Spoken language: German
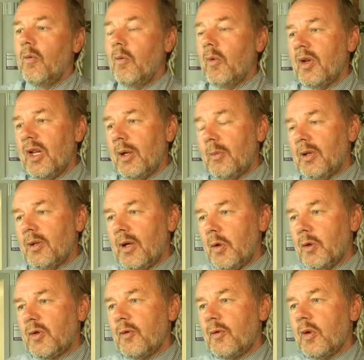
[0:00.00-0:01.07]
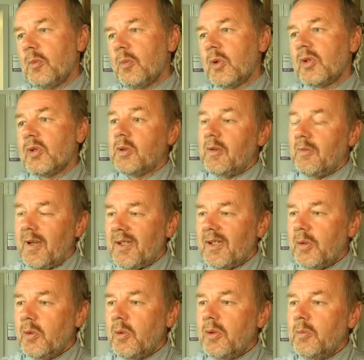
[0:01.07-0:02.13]
wo ich jemanden rausführen muss oder
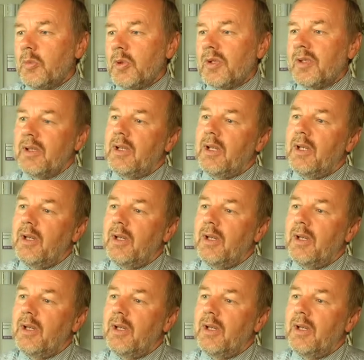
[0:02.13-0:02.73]
Wasser holen muss.